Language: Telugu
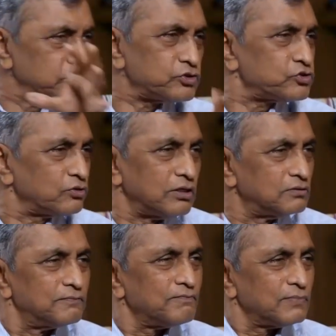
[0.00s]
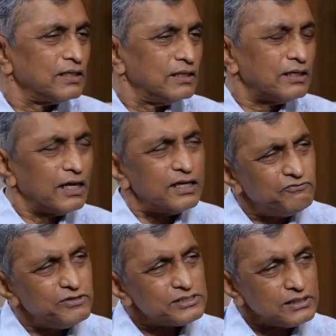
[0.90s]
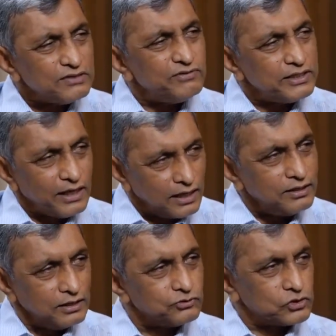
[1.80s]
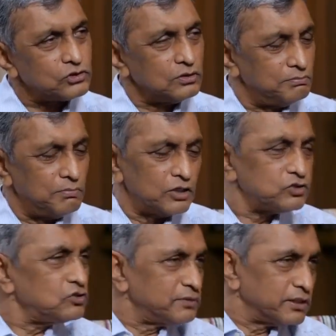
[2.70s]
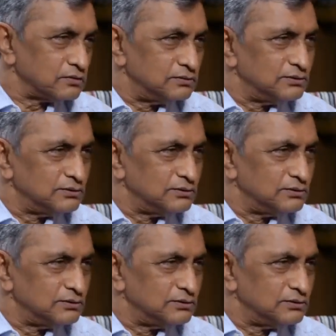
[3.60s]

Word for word: చిత్రిస్తున్నాం లైఫ్ ఈజ్ లివింగ్ హెల్ నా దృష్టిలో బాత్రూమ్ లేదు